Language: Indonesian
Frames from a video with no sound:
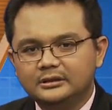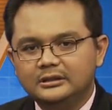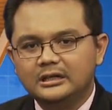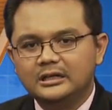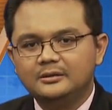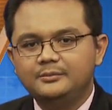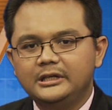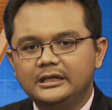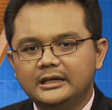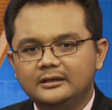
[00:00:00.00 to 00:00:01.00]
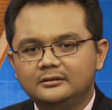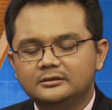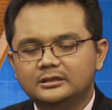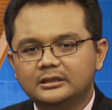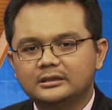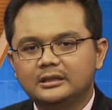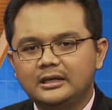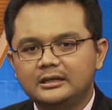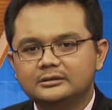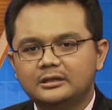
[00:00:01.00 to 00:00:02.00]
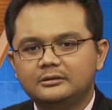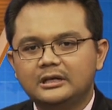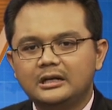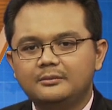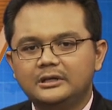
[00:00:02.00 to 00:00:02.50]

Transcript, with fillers: Dengan demikian, setelah saudara